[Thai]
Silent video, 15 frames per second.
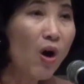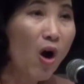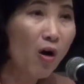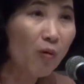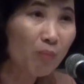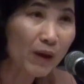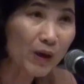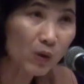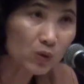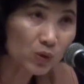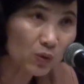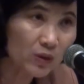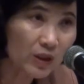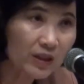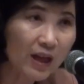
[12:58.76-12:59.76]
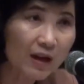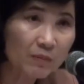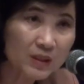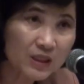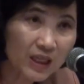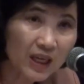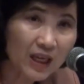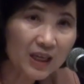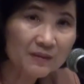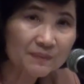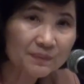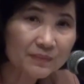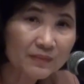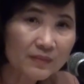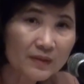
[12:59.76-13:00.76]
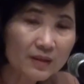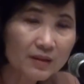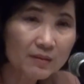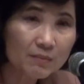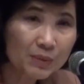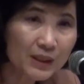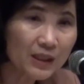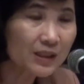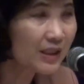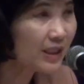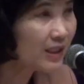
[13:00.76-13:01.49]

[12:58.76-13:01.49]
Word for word: ต้องออกไปลงทุนในต่างประเทศเพื่อ